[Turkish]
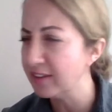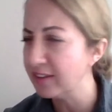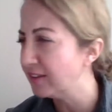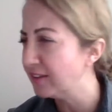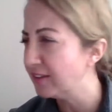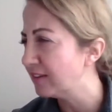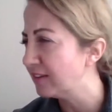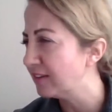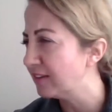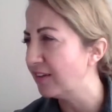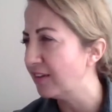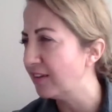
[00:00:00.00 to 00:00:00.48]

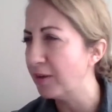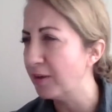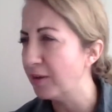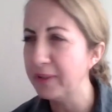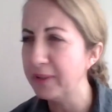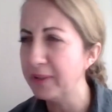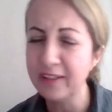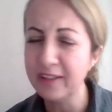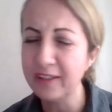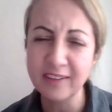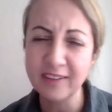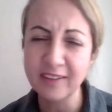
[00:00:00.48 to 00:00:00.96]
Kanada'dan,
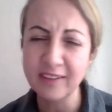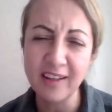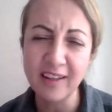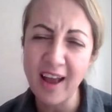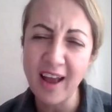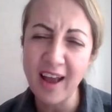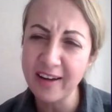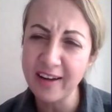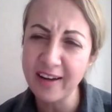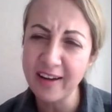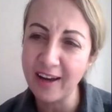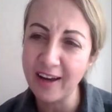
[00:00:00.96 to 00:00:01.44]

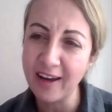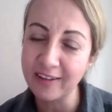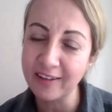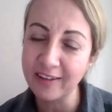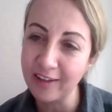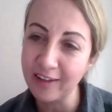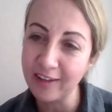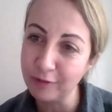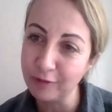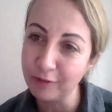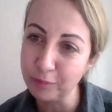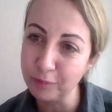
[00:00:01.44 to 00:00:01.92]
Amerika'dan, her
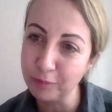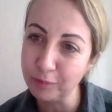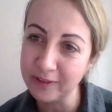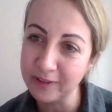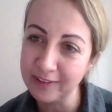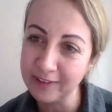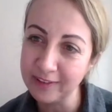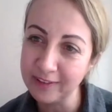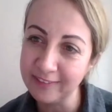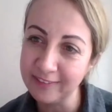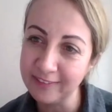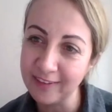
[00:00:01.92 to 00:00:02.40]
yerden
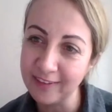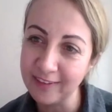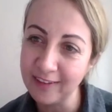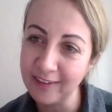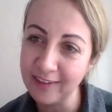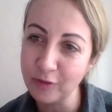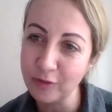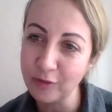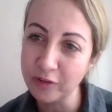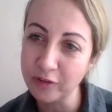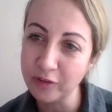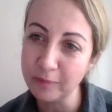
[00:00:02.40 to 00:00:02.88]
Avrupa'dan
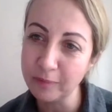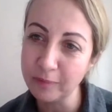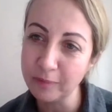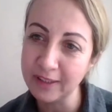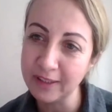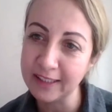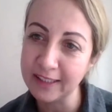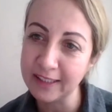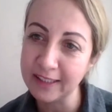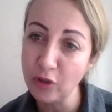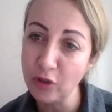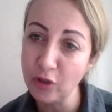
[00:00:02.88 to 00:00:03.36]
insanlar
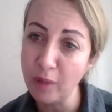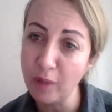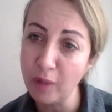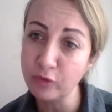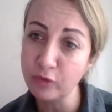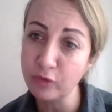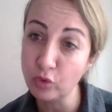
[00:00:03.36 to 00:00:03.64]
Guatemala'ya geliyor.